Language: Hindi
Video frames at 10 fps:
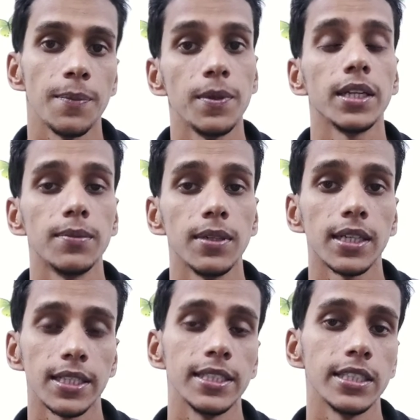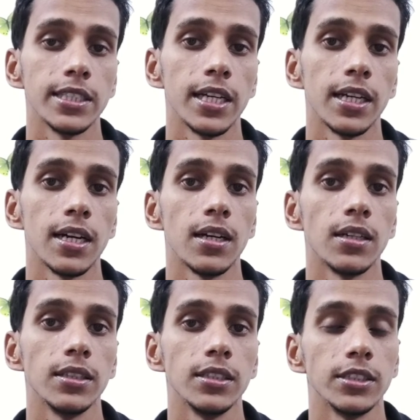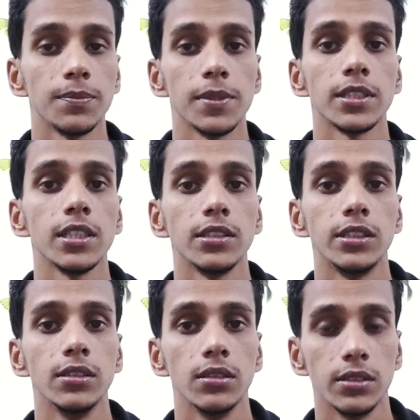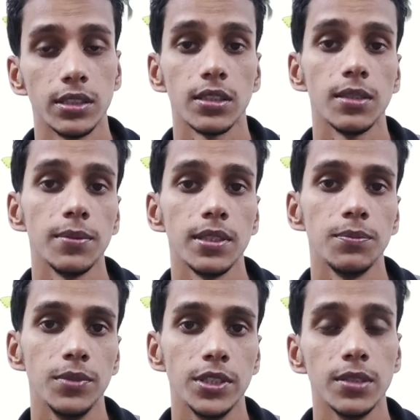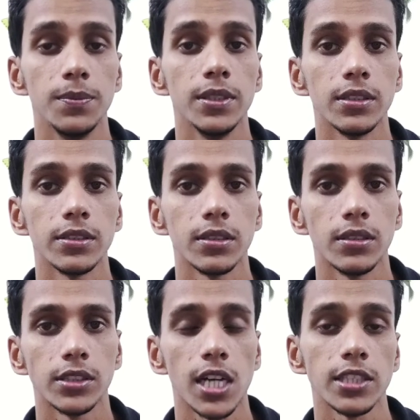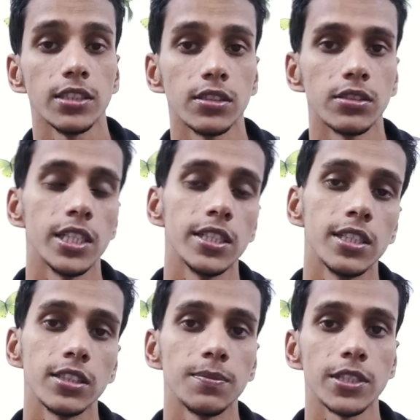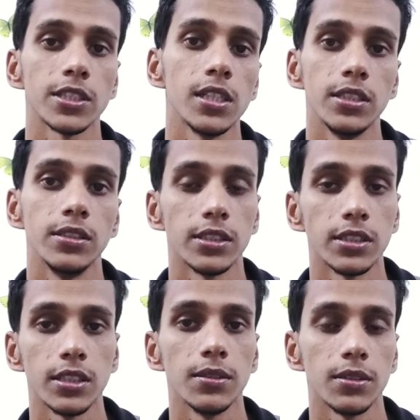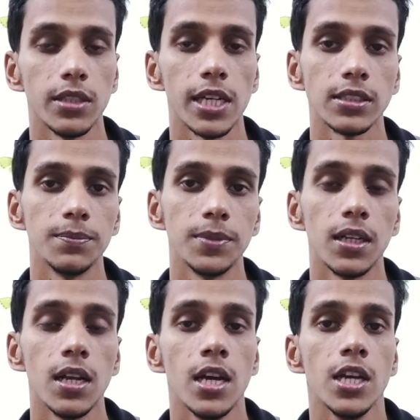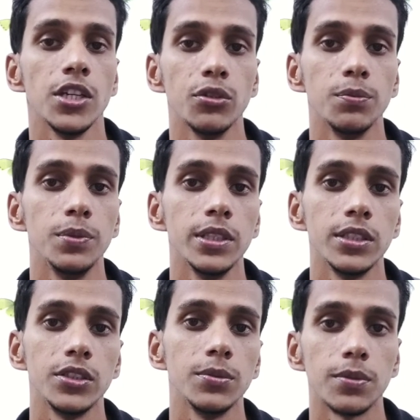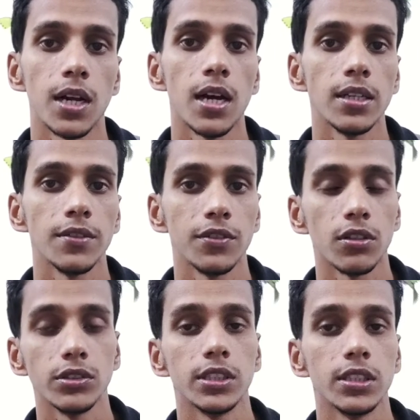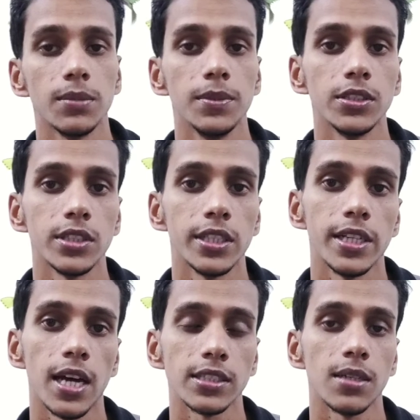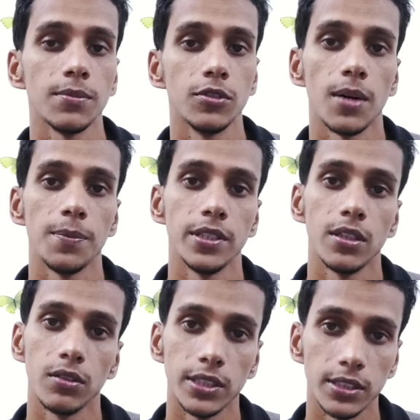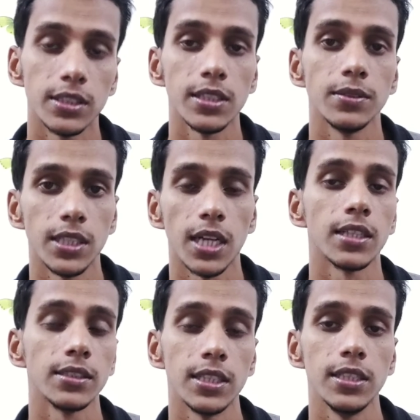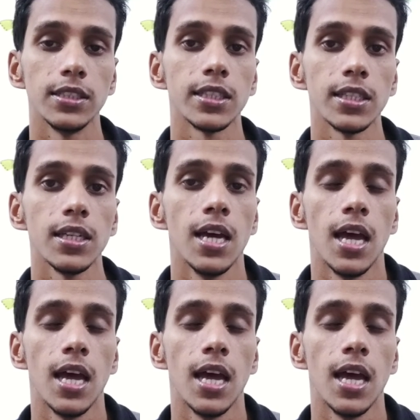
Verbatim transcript: एप्लीकेबल कर दिया जाएगा इसमें से जितने भी बीजेपी शासित स्टेट है स्पेशली जैसे कि एग्जांपल यूपी त्रिपुरा या फिर और जितने भी स्टेट है आसाम वहाँ पे ये लोग इसे ज़्यादा जल्दी से